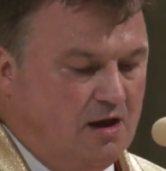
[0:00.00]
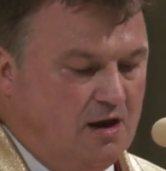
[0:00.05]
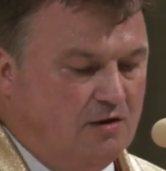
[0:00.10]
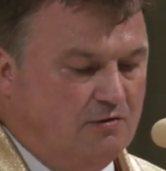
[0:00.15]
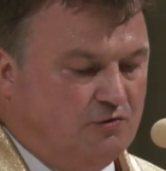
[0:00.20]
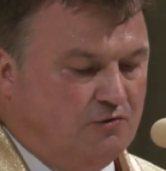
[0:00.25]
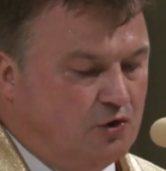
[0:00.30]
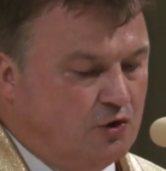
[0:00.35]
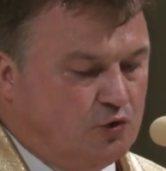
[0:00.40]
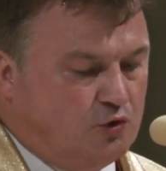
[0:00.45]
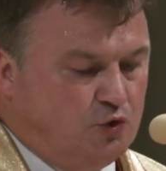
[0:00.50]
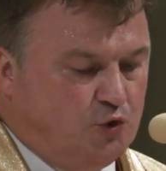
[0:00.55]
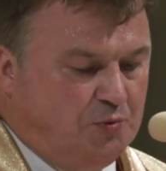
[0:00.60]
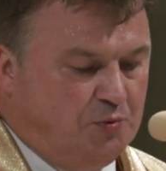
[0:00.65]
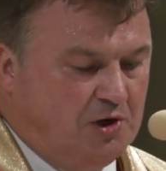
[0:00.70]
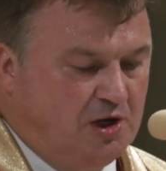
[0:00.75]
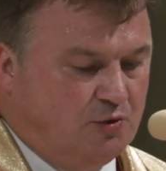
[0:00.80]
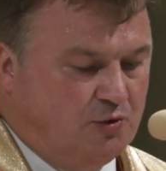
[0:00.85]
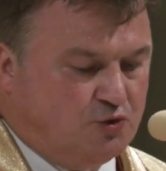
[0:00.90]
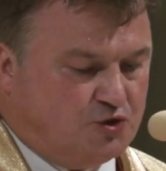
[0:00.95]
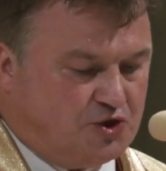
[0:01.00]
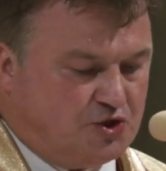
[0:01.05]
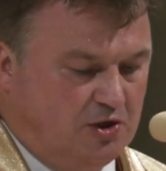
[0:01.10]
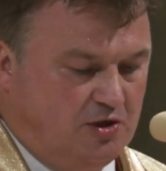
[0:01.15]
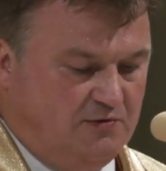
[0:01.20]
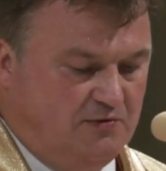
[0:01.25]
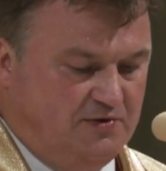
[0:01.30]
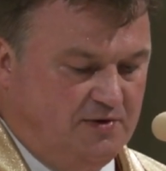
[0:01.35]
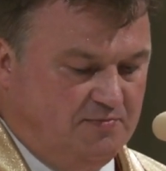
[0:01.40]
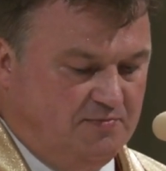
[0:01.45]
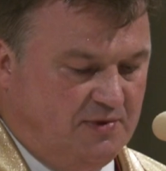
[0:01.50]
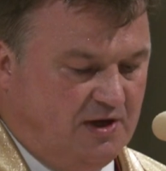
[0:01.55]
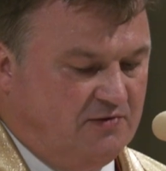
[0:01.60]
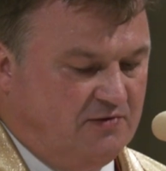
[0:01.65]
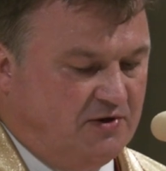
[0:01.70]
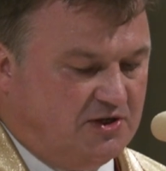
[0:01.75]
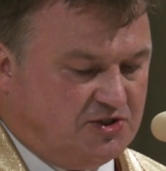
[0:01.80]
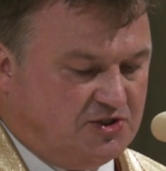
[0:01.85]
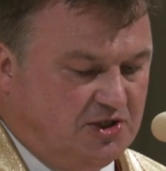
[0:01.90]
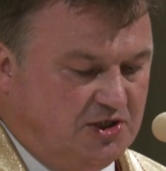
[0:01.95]
W roku jubileuszowym
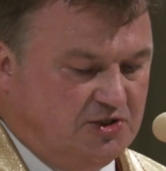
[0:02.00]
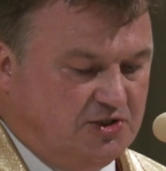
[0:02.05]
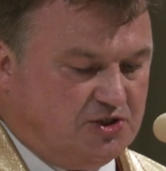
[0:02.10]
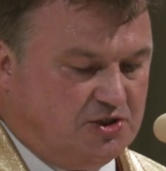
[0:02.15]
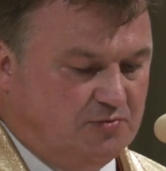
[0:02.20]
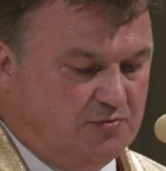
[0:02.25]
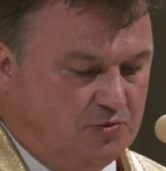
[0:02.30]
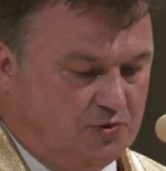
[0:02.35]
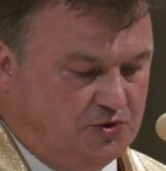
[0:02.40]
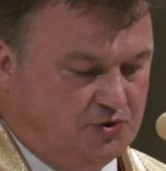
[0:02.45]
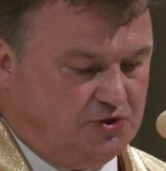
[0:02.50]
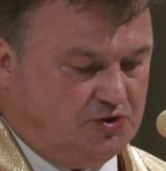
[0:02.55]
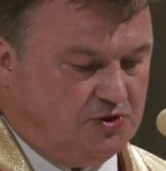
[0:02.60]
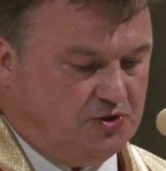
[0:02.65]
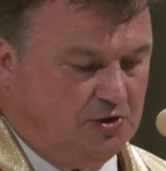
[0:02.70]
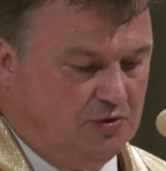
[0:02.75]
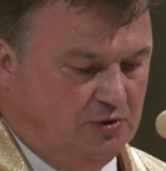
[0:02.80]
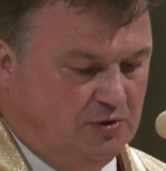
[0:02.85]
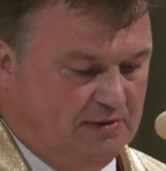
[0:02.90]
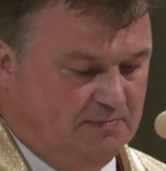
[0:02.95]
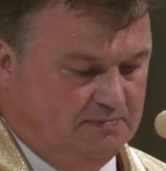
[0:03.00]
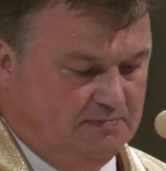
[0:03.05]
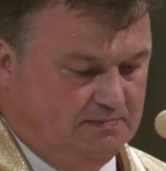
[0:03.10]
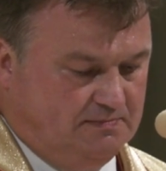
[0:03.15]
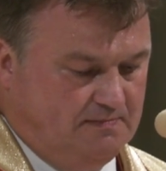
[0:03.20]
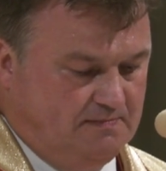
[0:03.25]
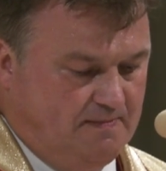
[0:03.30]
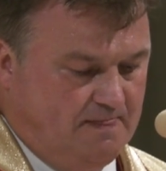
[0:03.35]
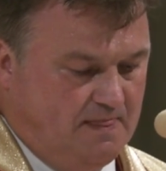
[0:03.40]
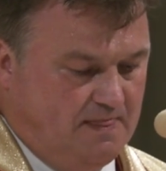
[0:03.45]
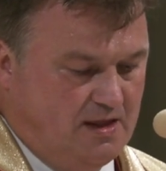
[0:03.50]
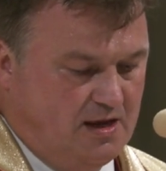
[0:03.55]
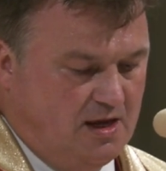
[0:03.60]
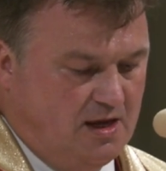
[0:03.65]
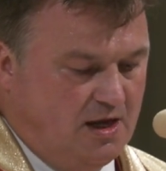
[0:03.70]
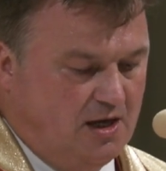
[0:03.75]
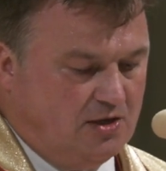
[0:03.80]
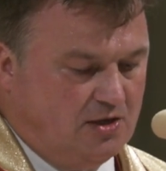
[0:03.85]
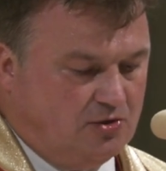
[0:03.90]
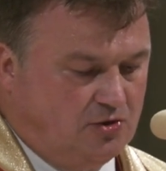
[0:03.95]
najważniejszym kościołem,
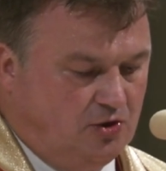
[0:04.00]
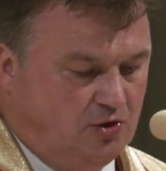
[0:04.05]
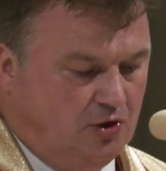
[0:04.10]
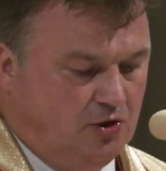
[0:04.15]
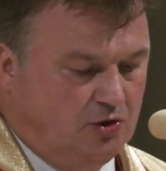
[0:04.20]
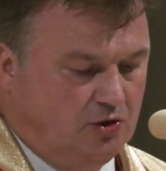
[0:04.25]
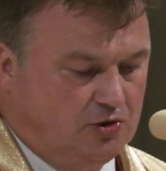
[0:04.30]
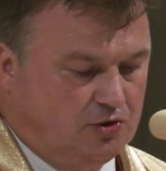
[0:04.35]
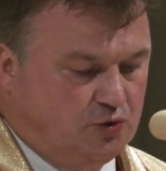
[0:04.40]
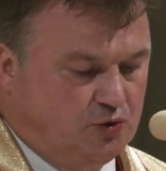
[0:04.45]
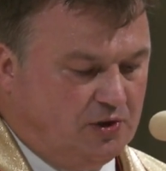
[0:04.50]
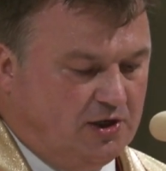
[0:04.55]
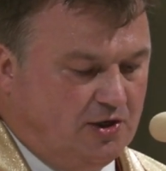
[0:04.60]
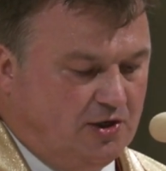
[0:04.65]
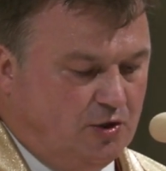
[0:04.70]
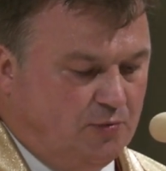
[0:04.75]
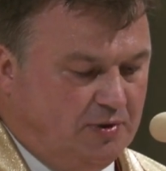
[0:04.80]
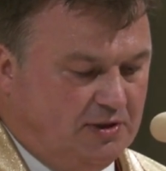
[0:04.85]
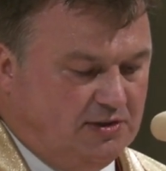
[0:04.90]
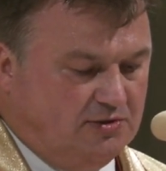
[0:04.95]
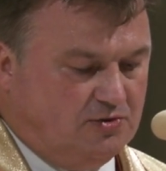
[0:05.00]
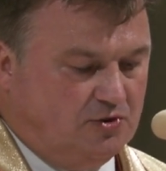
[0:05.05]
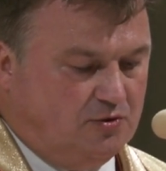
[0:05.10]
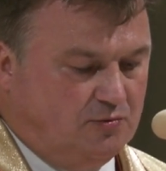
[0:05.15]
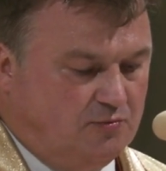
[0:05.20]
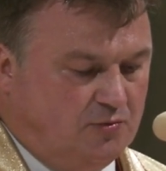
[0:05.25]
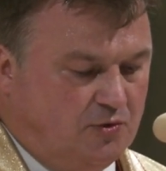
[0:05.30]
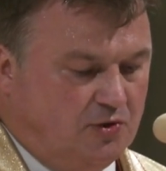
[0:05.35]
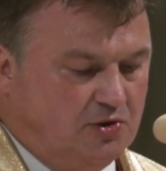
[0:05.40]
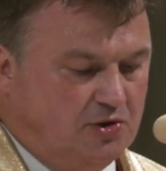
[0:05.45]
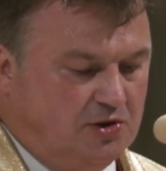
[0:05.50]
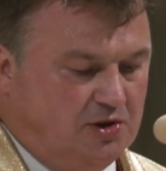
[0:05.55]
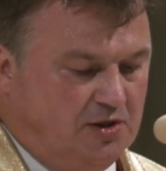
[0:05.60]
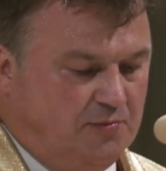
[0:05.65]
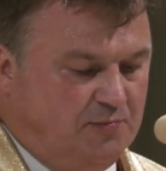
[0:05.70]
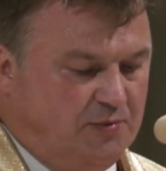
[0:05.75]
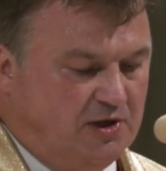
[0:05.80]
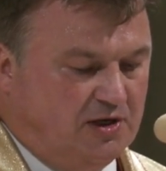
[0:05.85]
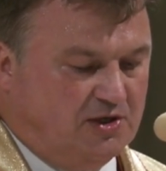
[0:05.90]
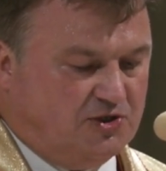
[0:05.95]
do którego będą mogli
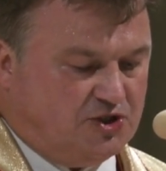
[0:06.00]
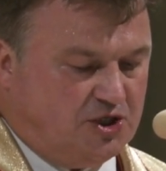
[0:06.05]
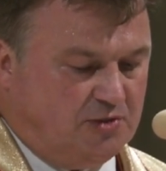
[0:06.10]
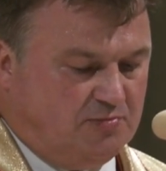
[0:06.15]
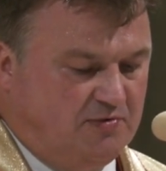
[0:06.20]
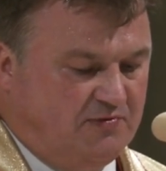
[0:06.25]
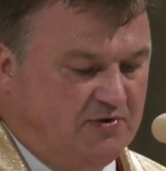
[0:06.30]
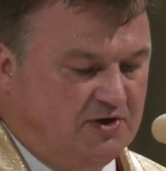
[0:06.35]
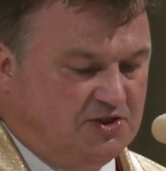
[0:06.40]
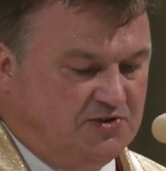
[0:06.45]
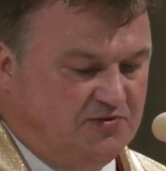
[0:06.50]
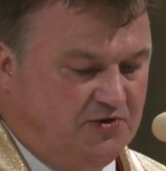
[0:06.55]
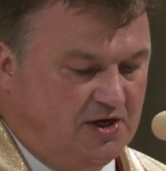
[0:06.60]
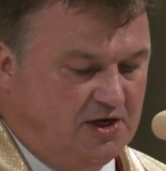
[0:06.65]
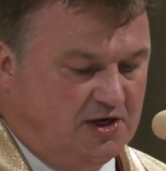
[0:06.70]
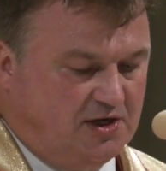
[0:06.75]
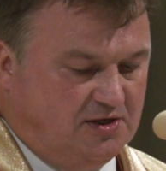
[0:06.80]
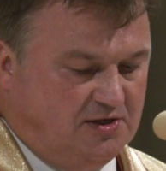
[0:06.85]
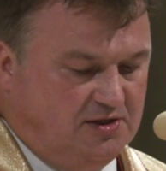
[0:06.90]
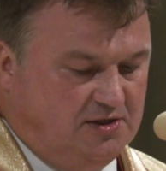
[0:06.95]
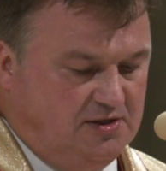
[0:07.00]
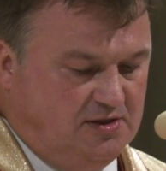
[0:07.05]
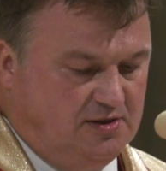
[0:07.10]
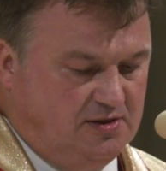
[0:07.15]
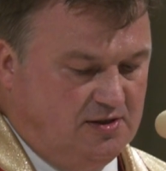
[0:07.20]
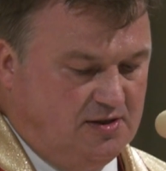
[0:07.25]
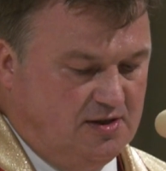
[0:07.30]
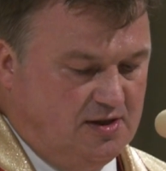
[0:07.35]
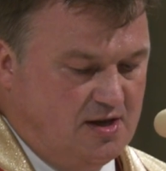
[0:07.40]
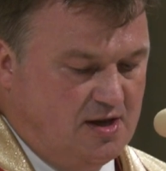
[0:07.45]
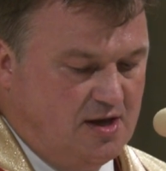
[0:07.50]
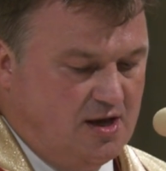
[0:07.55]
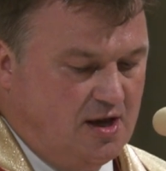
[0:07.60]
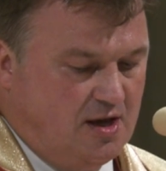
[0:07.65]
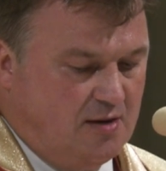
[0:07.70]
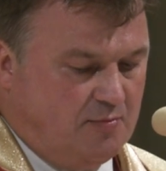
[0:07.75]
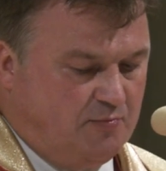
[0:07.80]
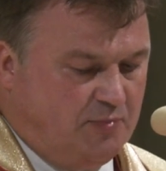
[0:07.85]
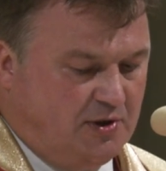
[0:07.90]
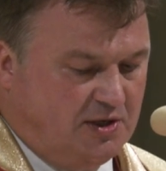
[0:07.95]
pielgrzymować wierni,
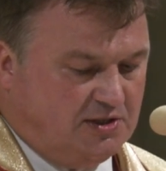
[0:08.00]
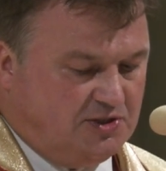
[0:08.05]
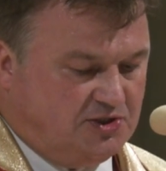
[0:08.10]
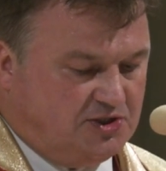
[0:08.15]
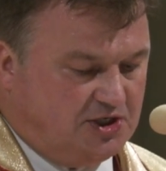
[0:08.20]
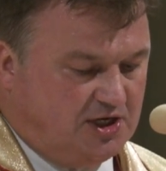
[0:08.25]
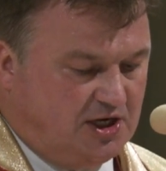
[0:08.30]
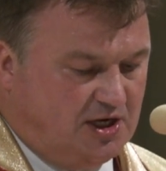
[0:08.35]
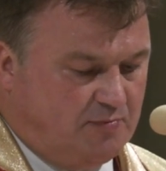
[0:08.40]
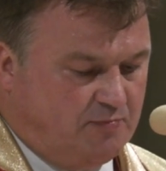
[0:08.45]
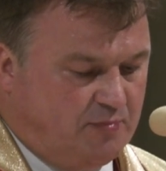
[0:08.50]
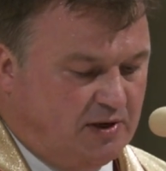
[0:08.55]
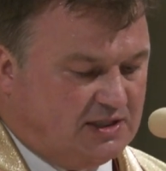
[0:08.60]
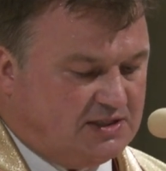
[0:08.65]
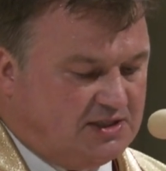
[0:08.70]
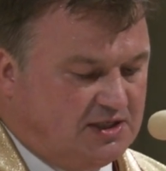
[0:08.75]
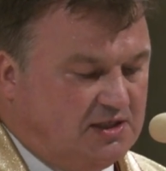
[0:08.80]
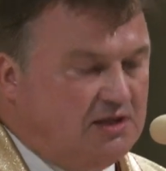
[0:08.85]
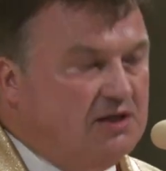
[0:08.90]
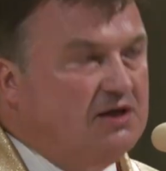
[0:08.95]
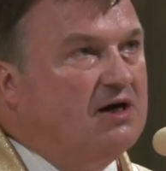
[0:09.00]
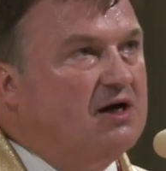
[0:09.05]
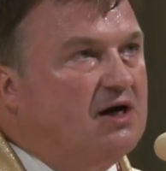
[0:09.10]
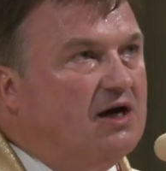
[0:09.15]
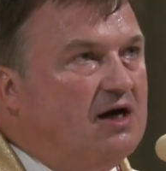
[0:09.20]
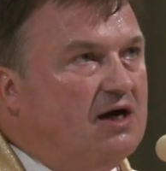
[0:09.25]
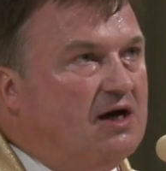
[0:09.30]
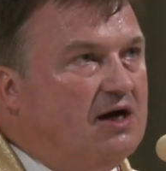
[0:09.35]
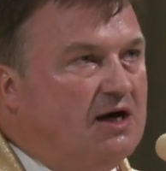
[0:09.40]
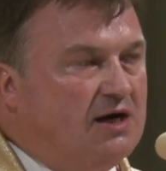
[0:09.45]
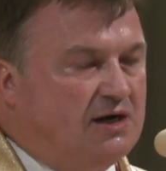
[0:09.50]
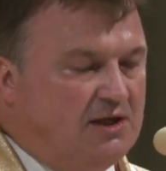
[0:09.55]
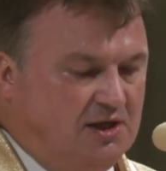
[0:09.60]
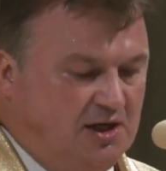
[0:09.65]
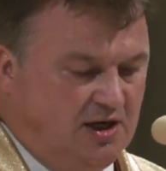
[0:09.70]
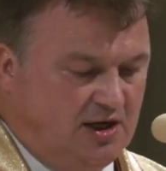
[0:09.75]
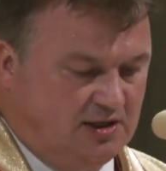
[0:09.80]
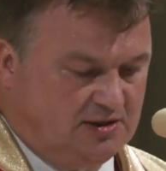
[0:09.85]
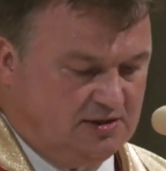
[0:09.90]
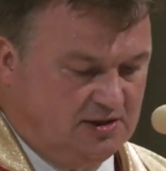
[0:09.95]
będzie Bazylika
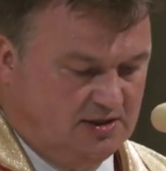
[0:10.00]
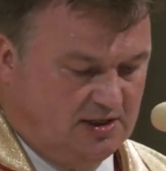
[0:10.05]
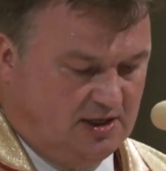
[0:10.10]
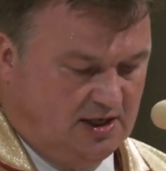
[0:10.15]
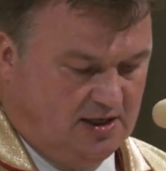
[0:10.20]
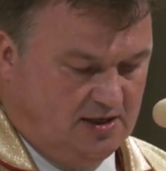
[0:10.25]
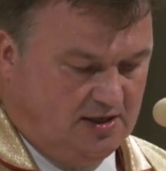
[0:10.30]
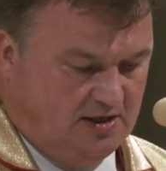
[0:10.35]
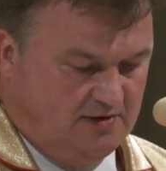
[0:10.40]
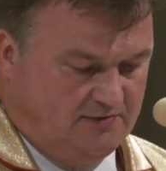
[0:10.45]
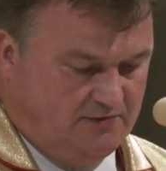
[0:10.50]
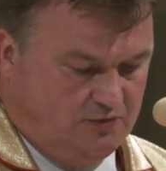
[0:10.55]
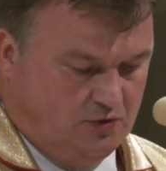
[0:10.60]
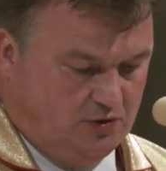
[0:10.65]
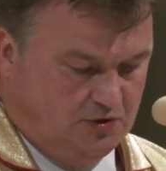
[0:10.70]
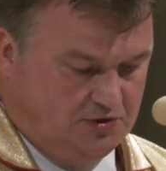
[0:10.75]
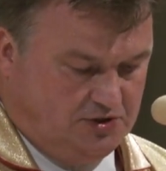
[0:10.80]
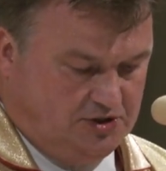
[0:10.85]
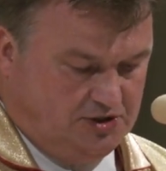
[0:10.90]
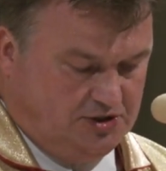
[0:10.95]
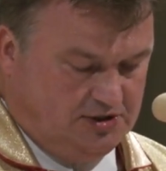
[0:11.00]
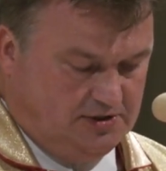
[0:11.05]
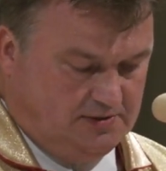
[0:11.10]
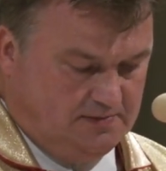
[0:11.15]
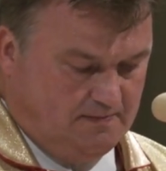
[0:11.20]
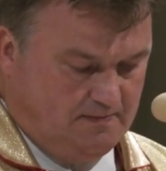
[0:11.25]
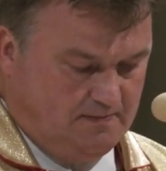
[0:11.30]
Archikatedralna w Łodzi.